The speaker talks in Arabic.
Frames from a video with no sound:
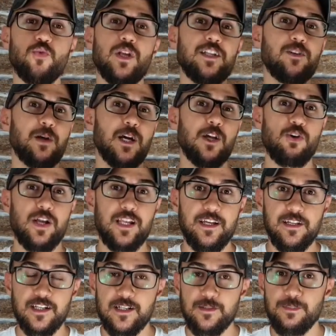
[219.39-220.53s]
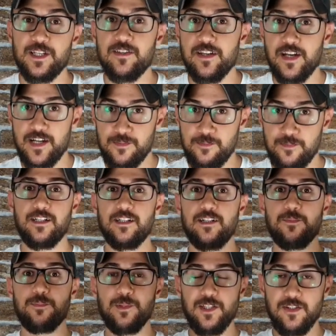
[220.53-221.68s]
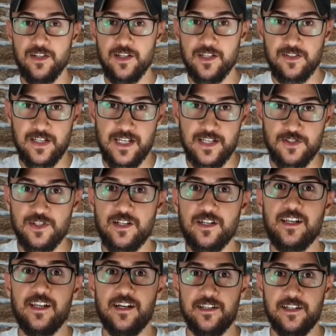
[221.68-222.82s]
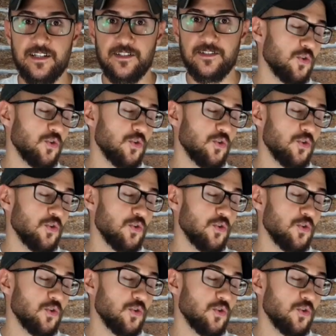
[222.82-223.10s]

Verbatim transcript: ولا تبخلوا علينا بالدعم بالضغط على زر اللايك